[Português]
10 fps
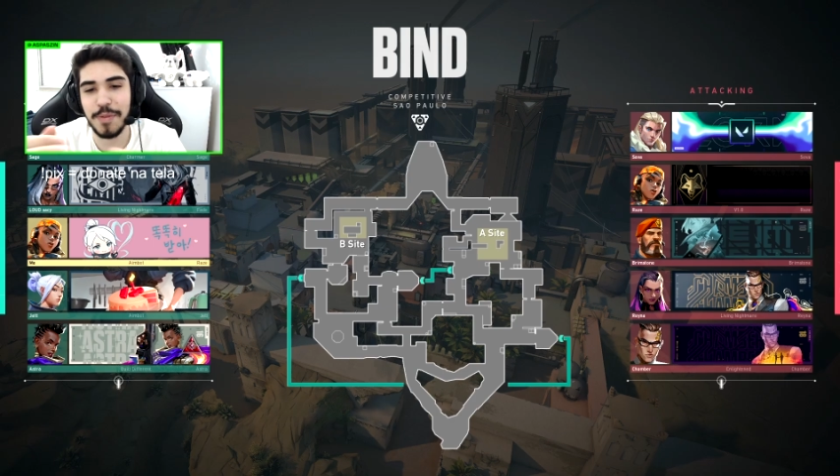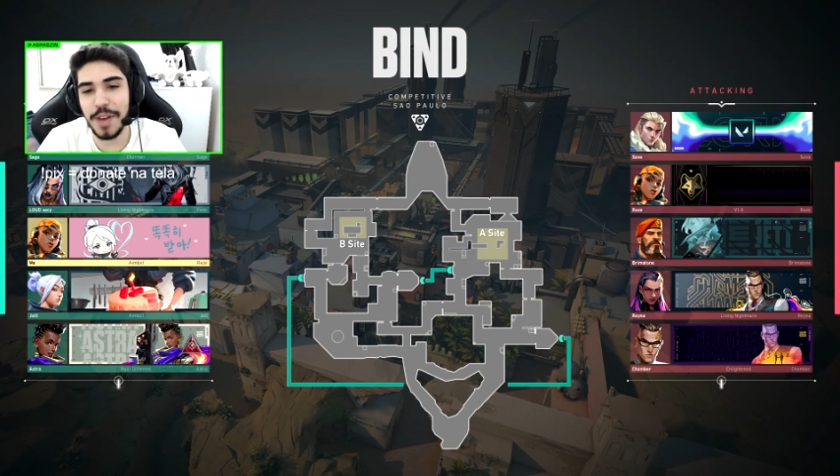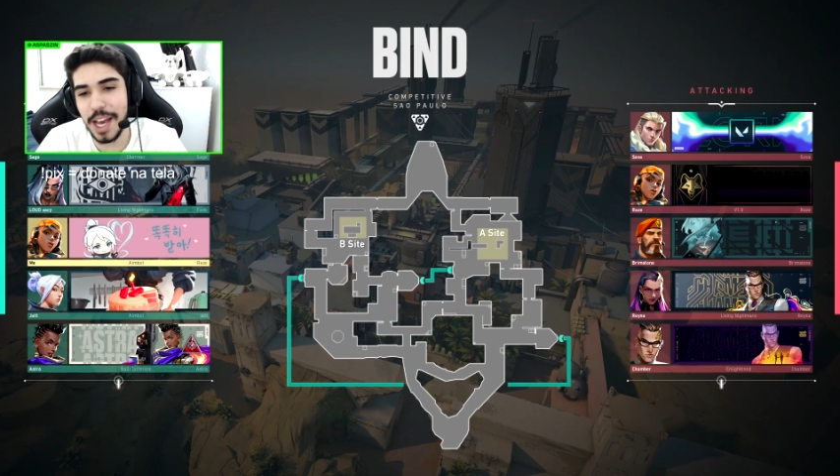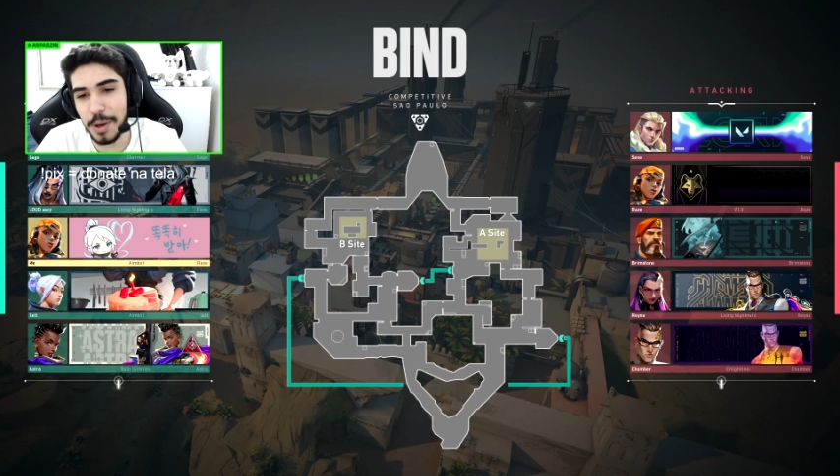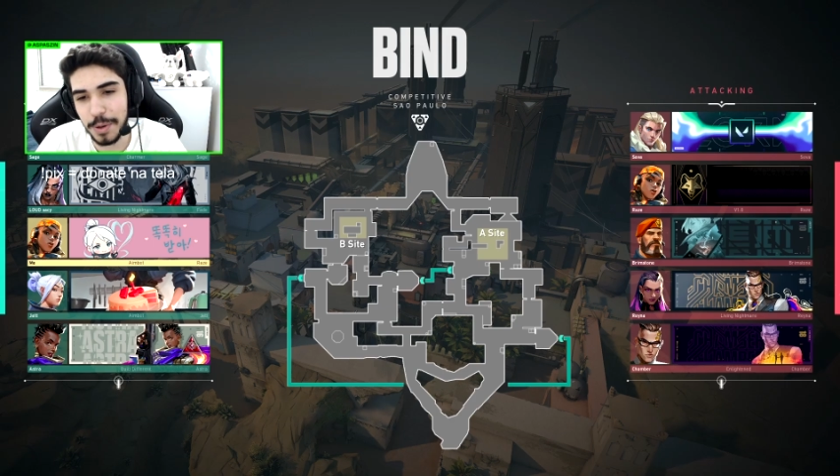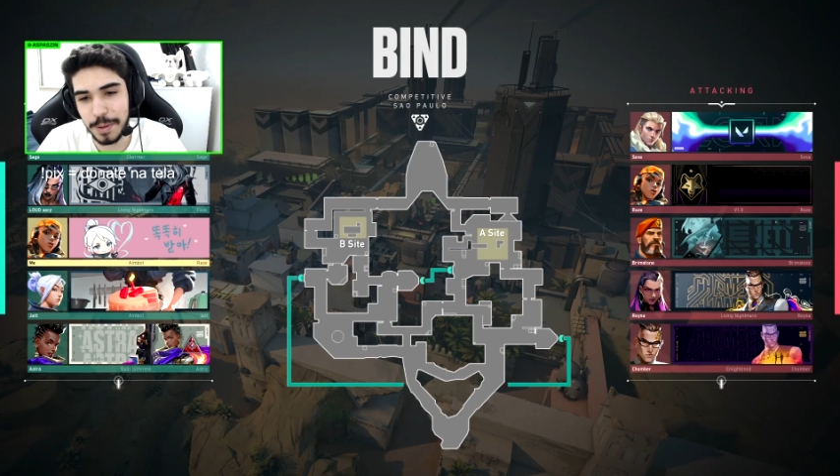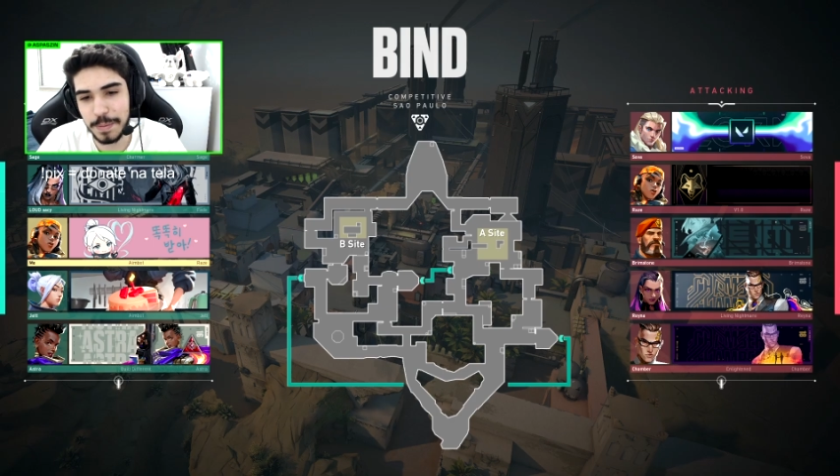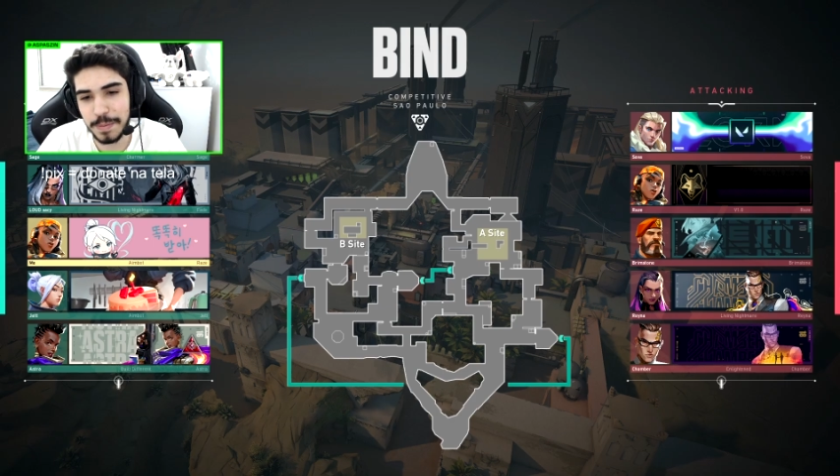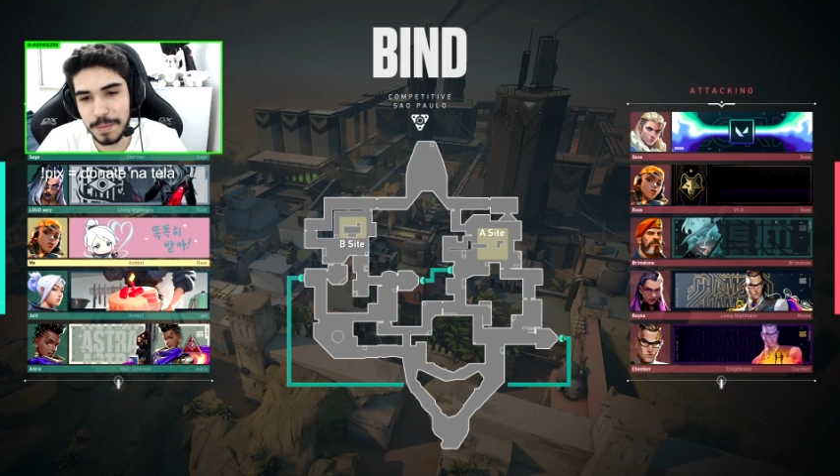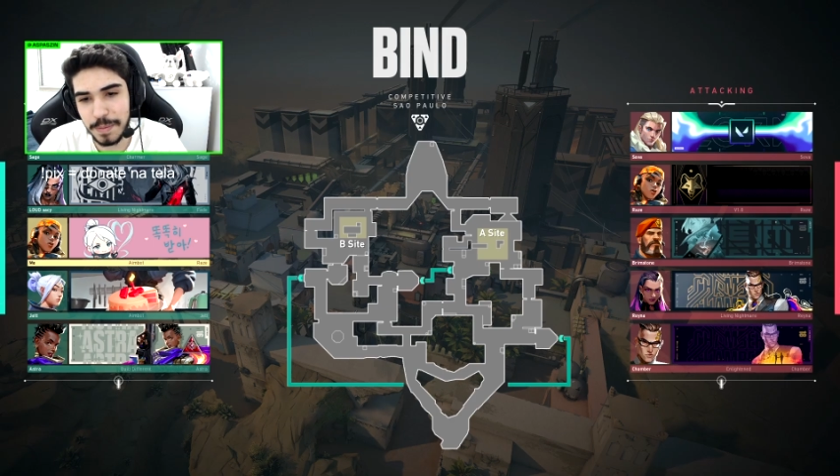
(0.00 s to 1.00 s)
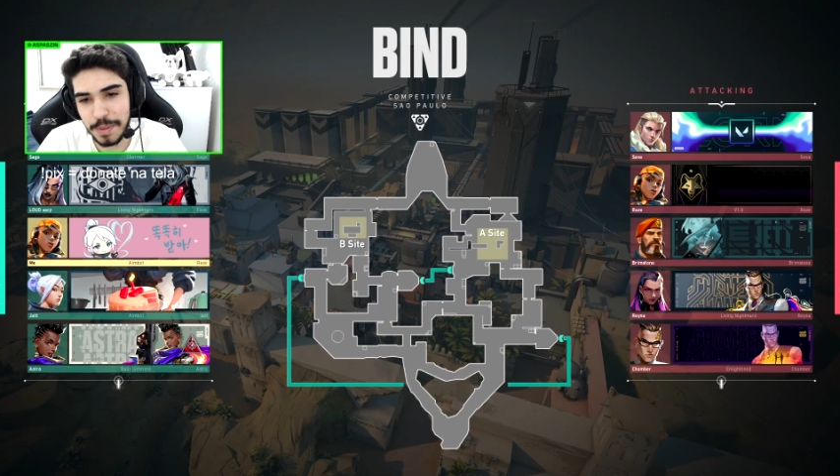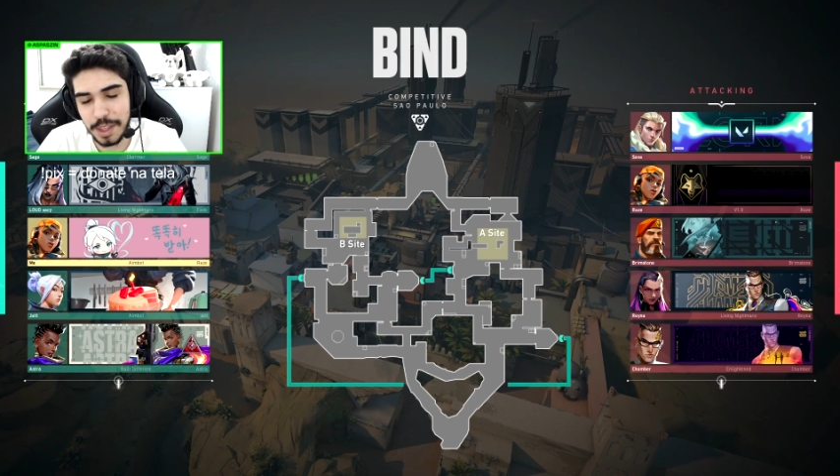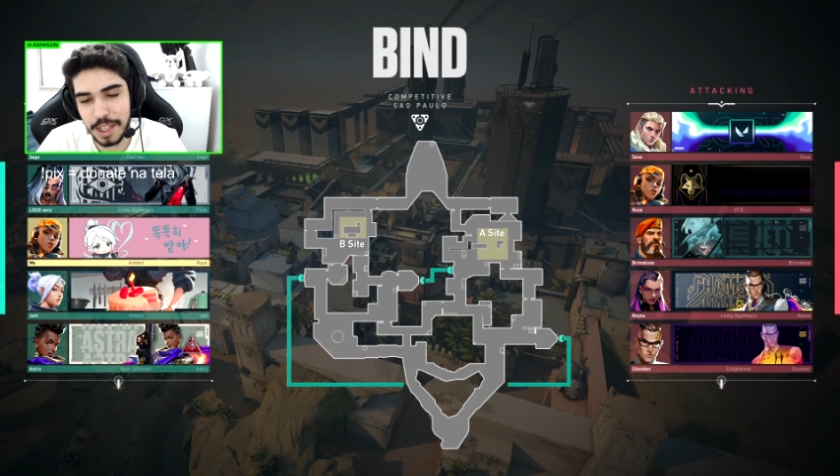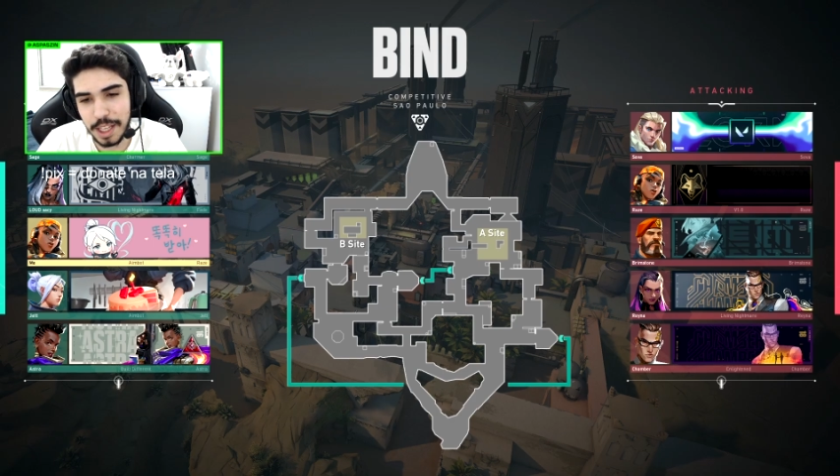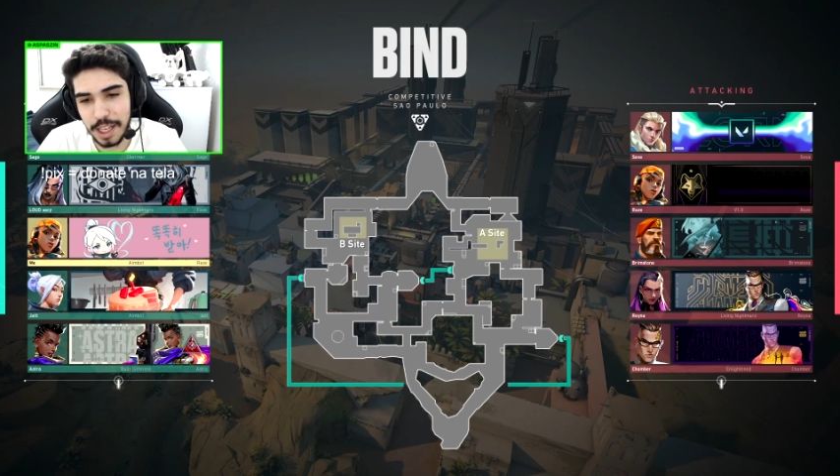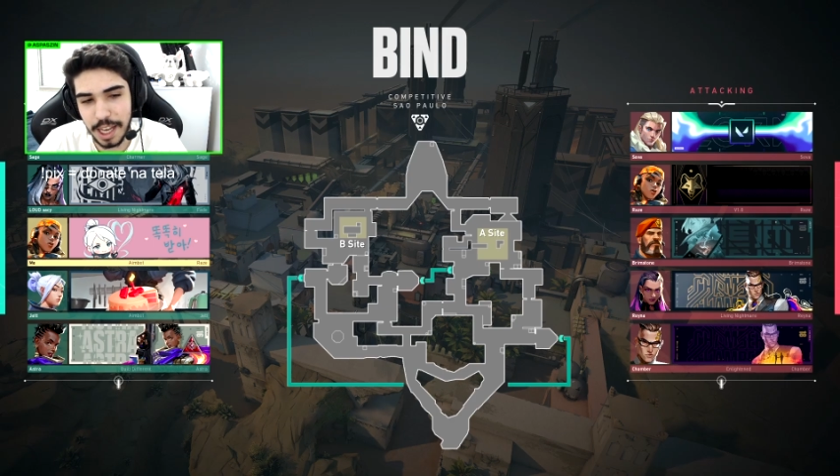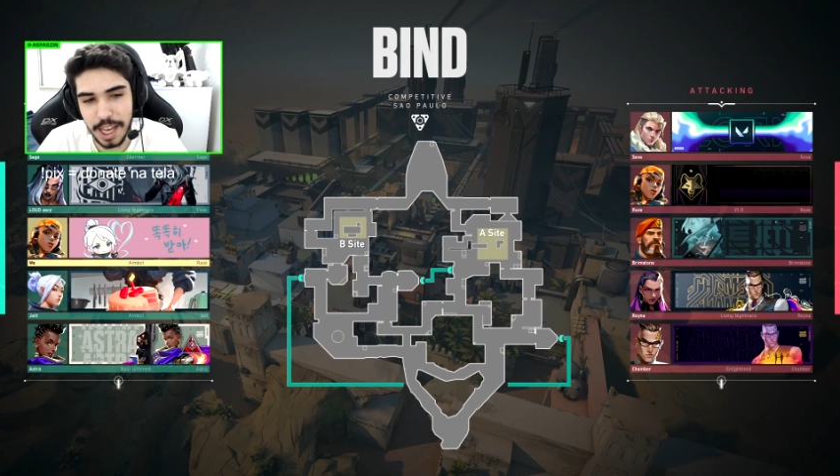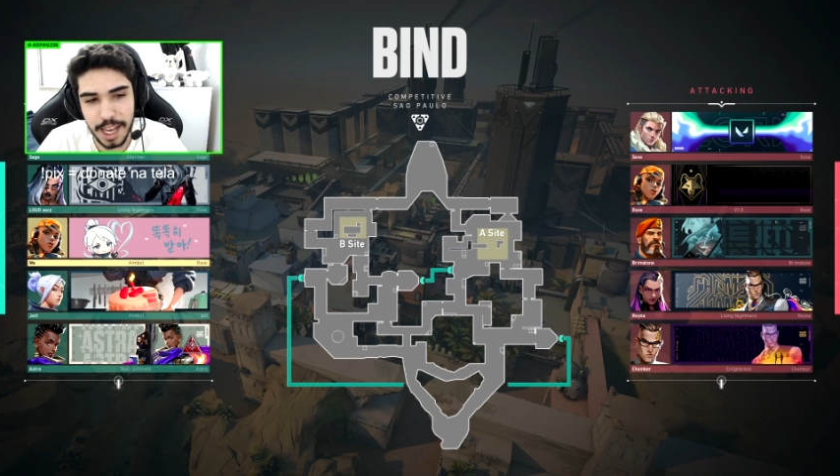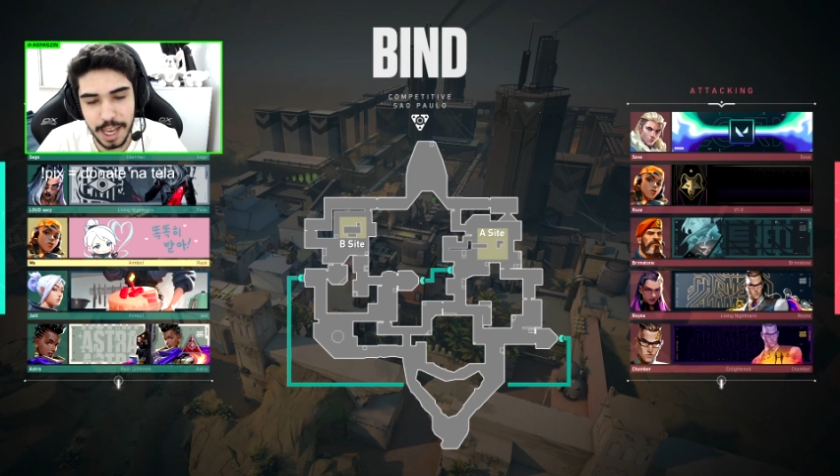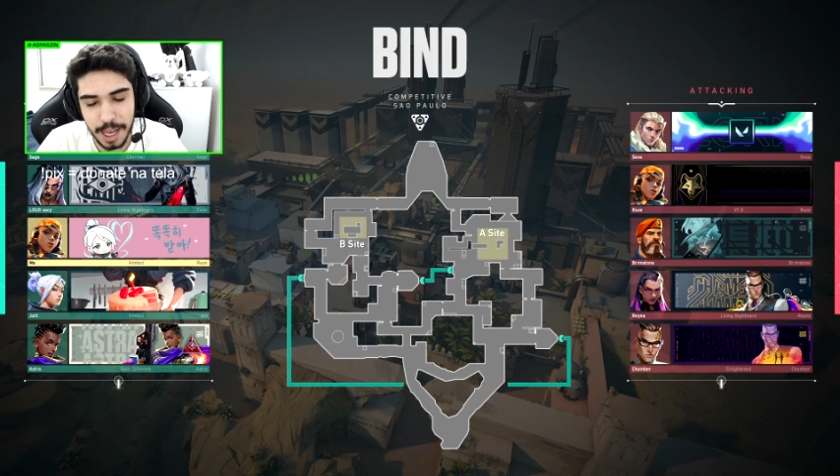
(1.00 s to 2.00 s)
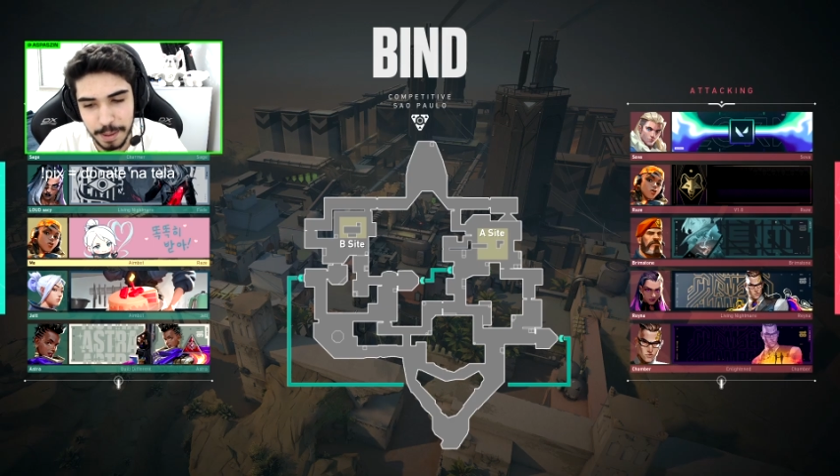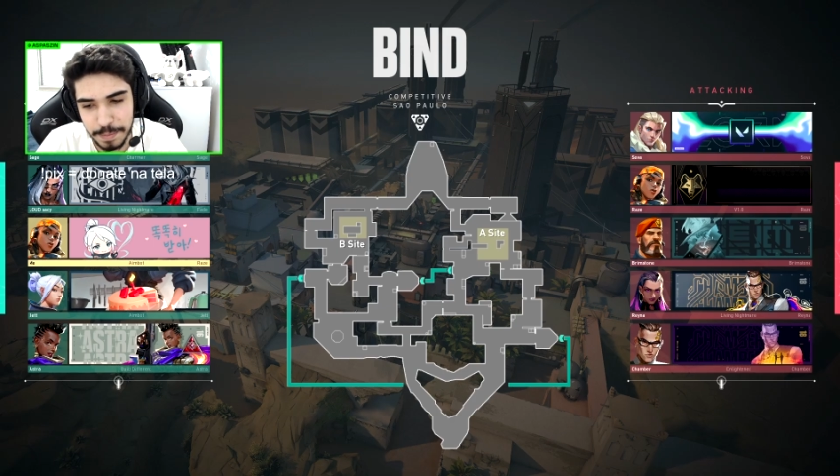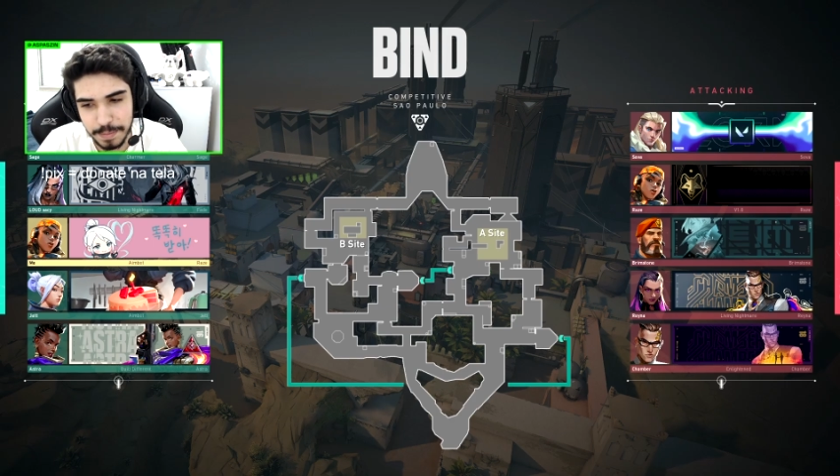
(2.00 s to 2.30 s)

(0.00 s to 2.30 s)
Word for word: Ferro... É...